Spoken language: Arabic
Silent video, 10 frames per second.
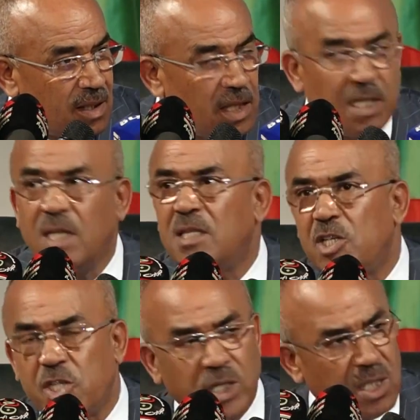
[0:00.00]
هذا اللي يدي
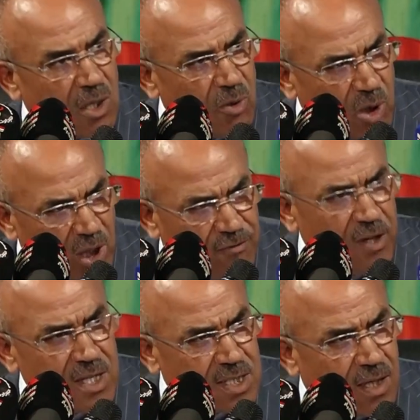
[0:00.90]
الشركه ويروح
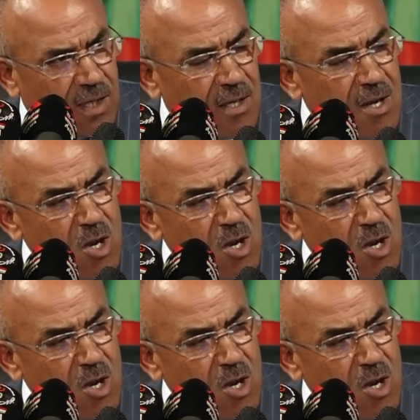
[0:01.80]
يفلسها